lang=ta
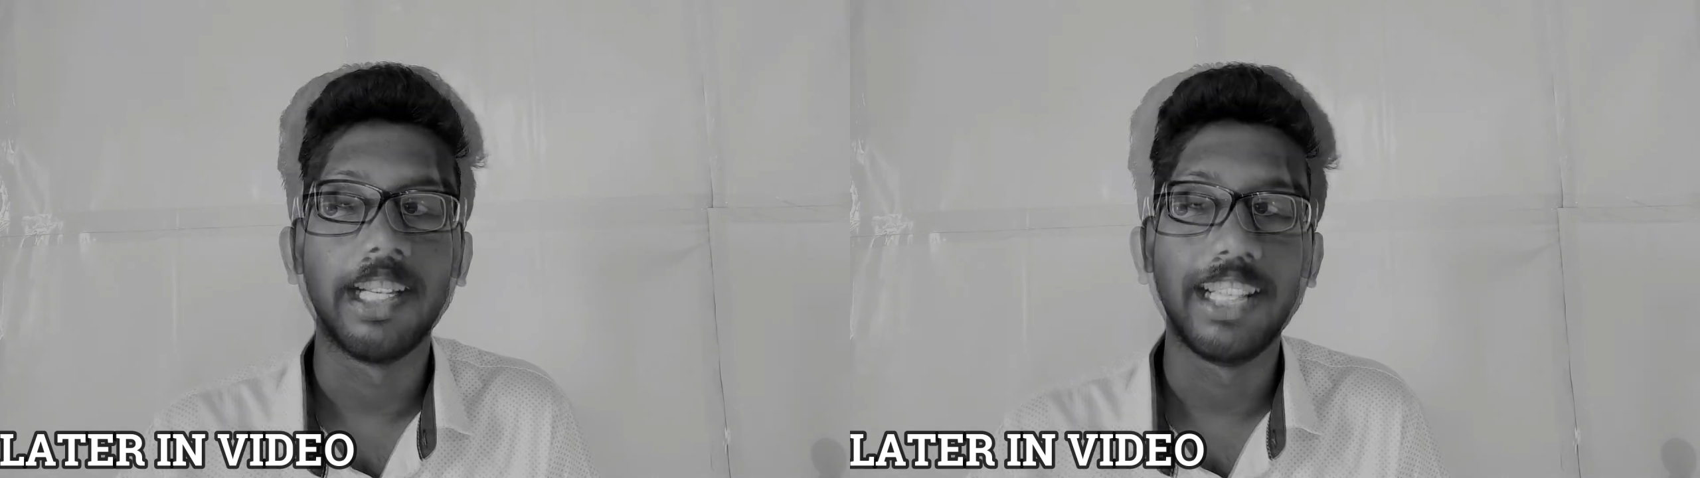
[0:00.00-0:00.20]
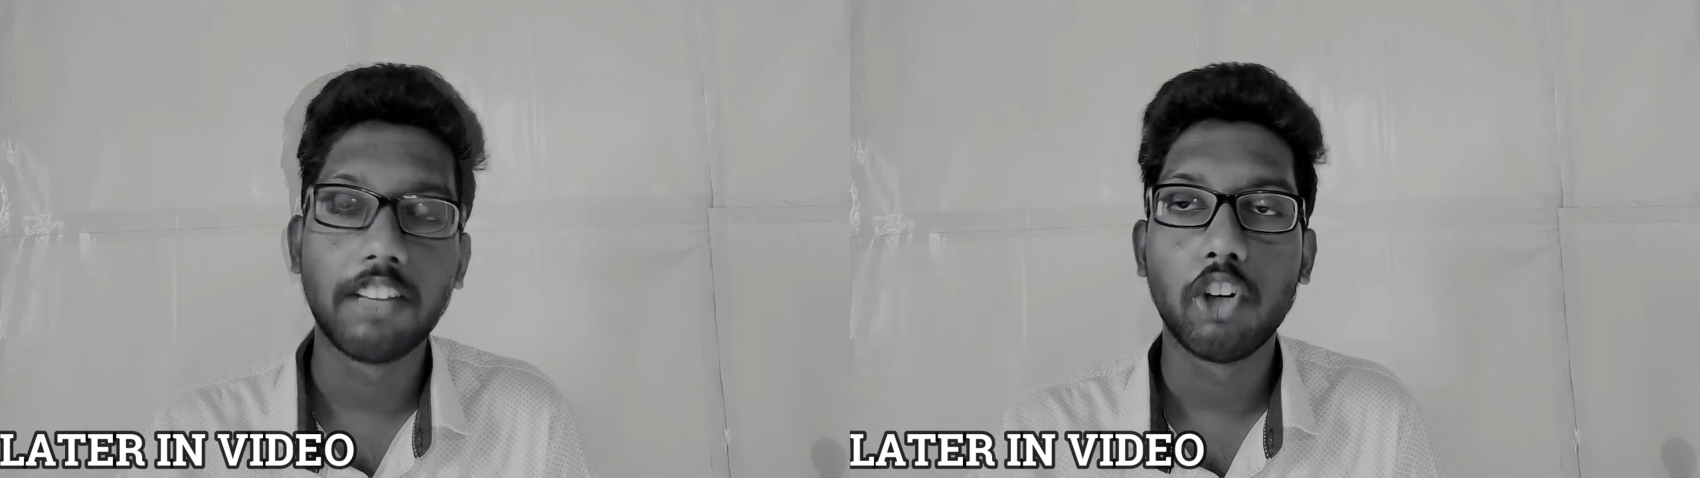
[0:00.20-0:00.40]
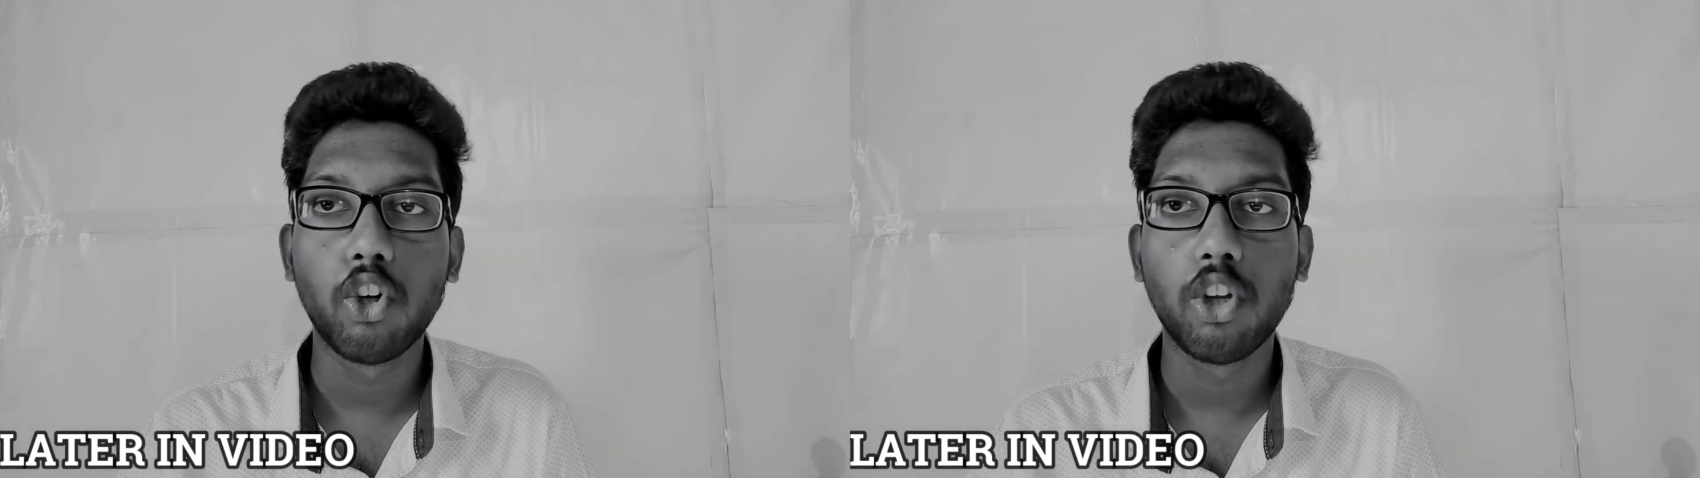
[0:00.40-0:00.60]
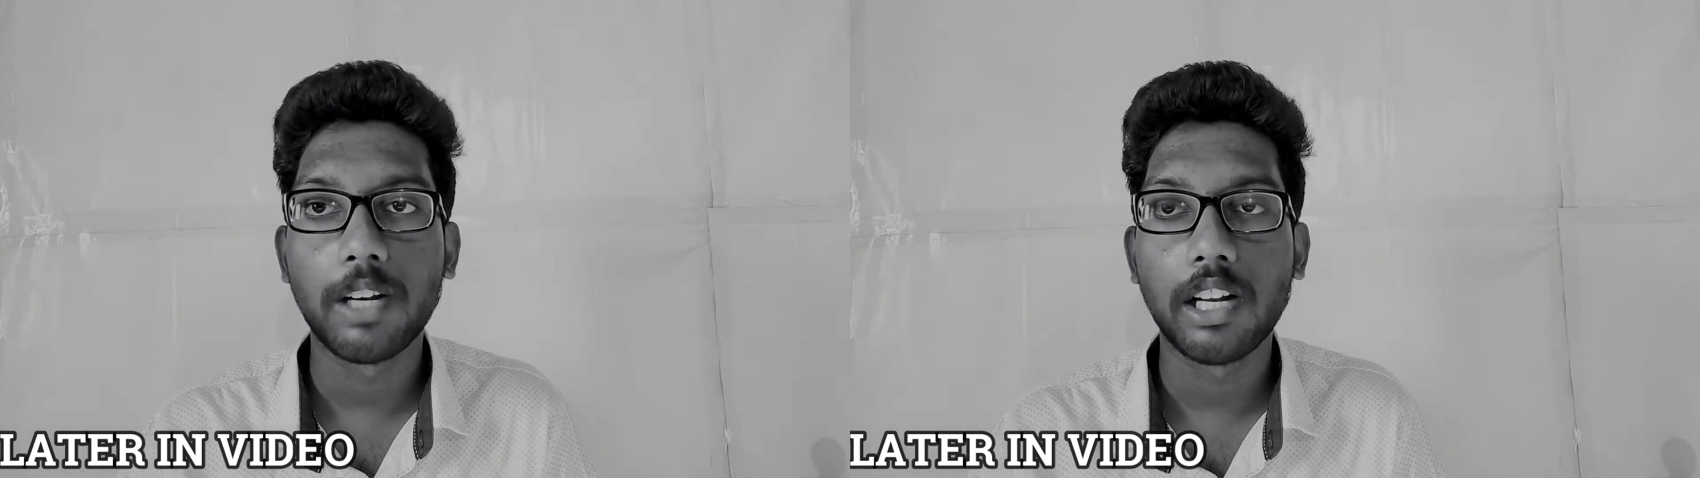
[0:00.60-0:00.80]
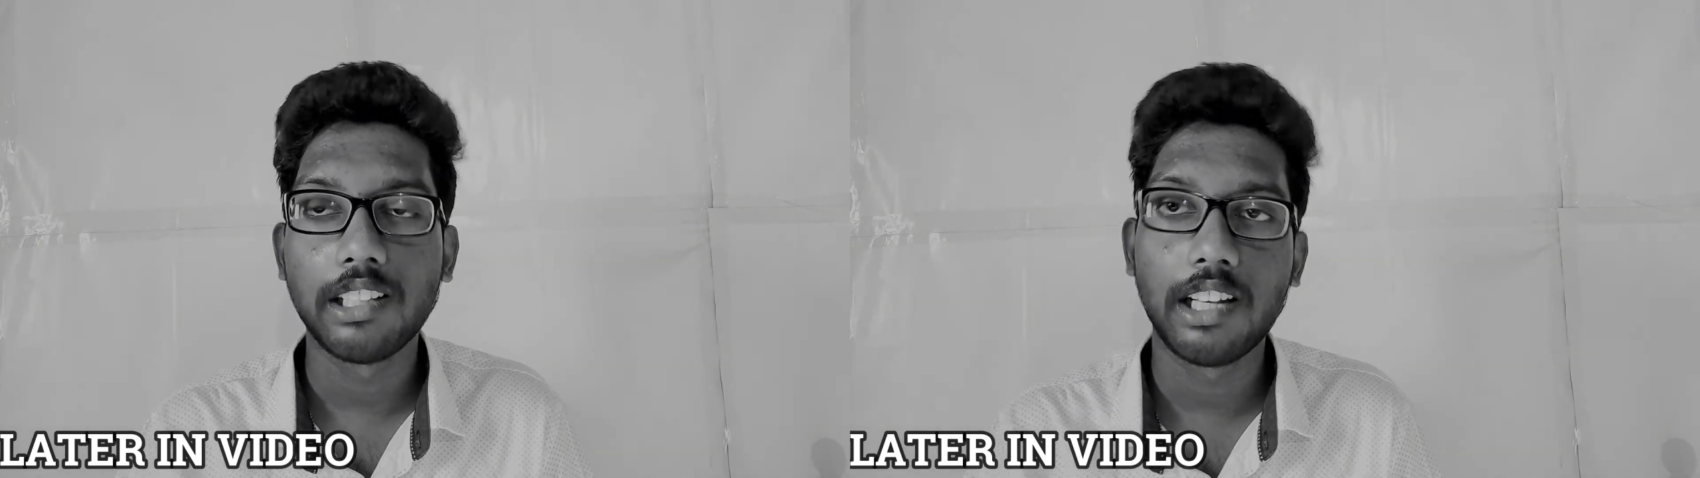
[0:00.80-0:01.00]
நீங்கள் ஒரு
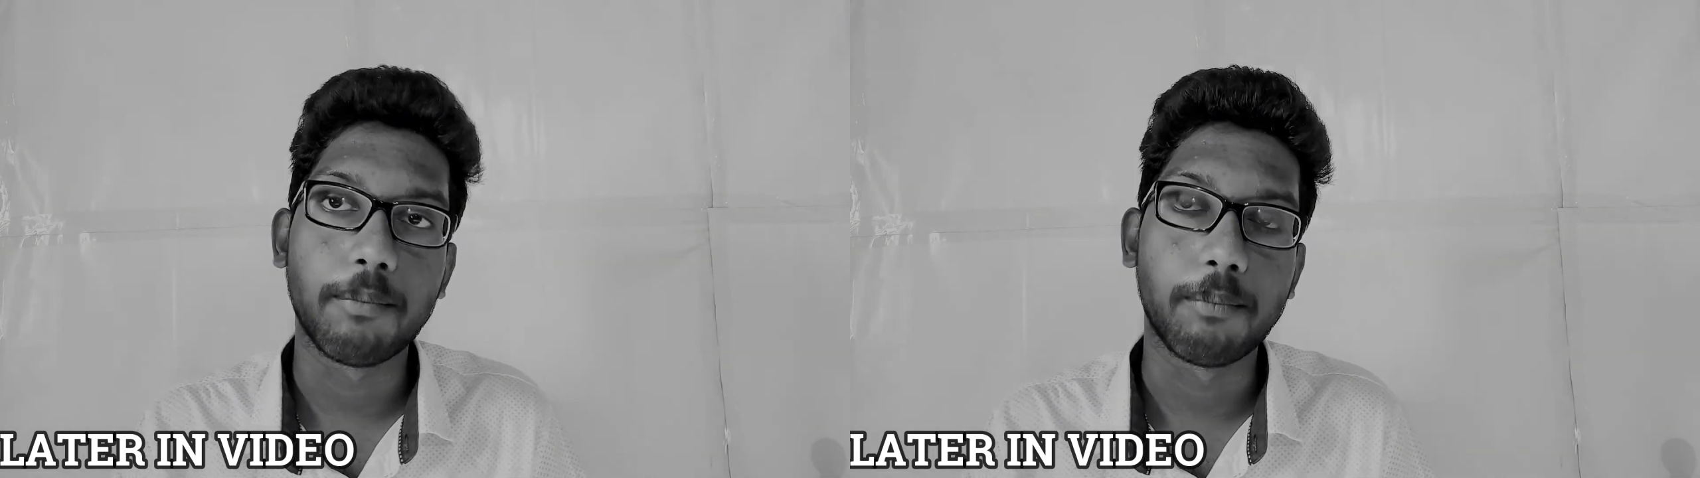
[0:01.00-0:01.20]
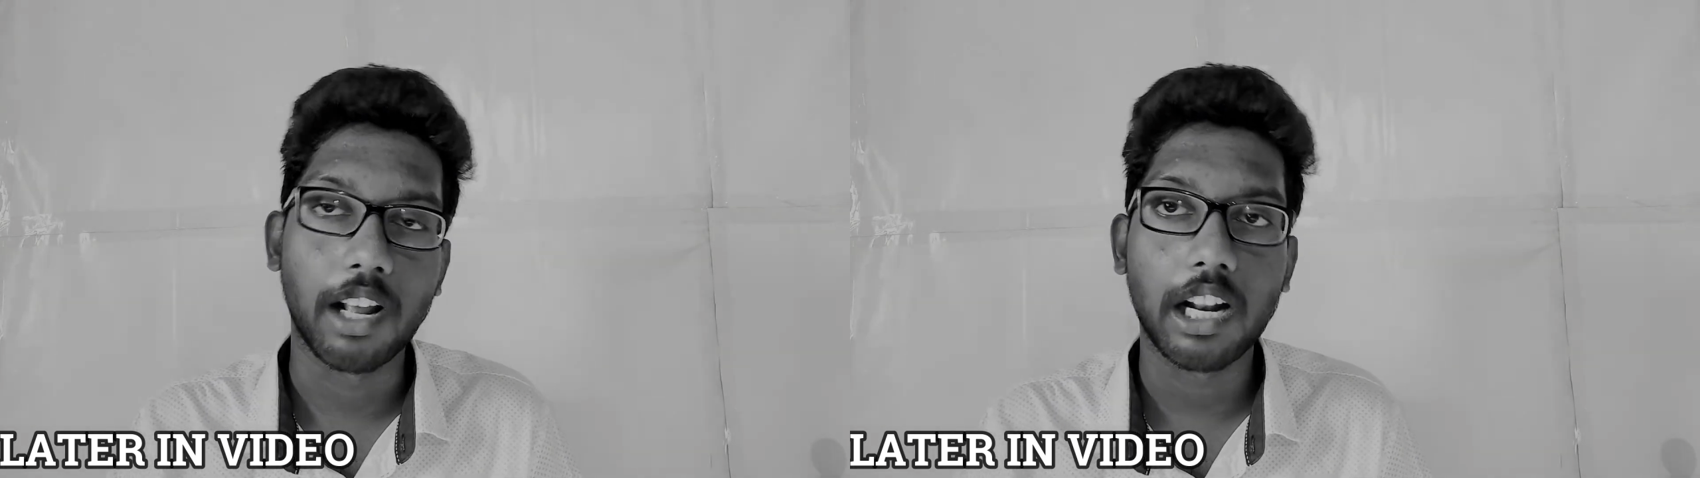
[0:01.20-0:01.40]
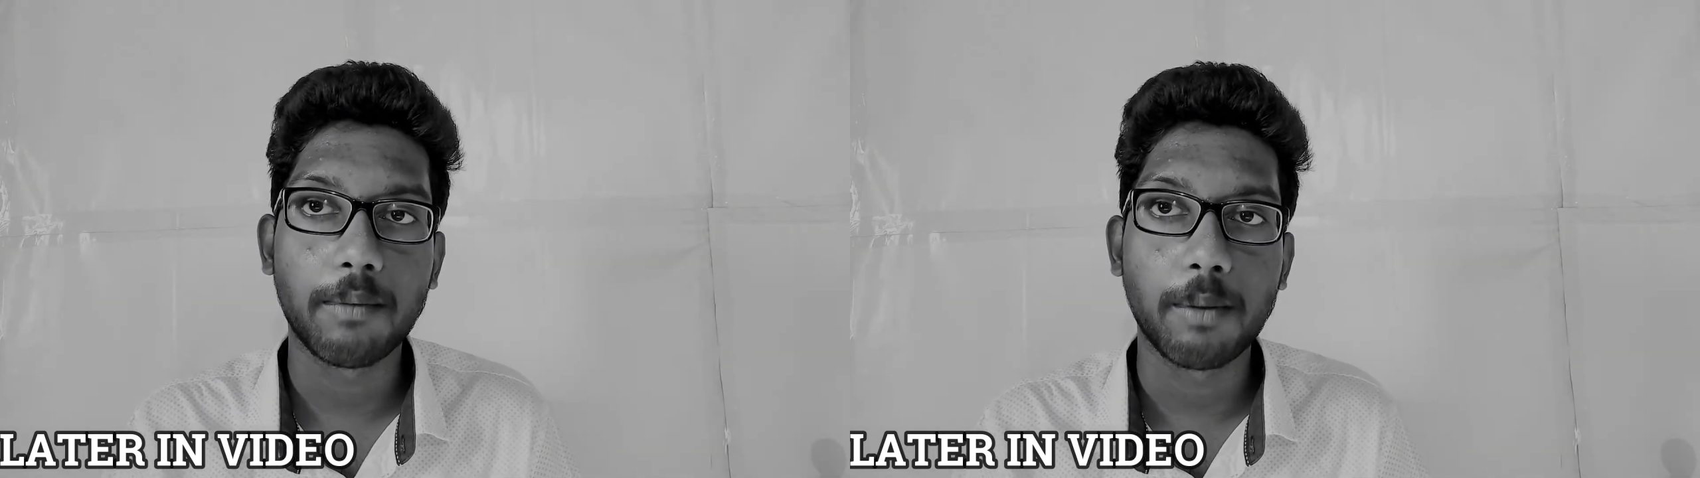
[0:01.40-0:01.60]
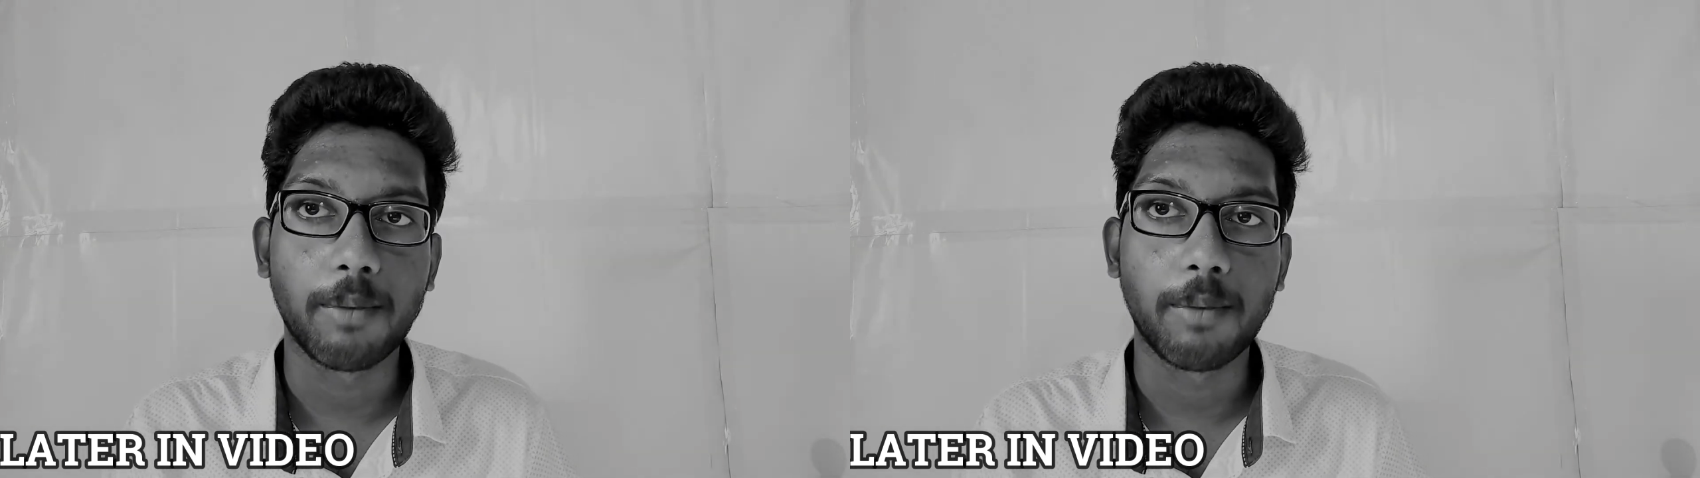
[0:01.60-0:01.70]
யூடியூபராக இருந்தீங்கன்னா மறக்காமல்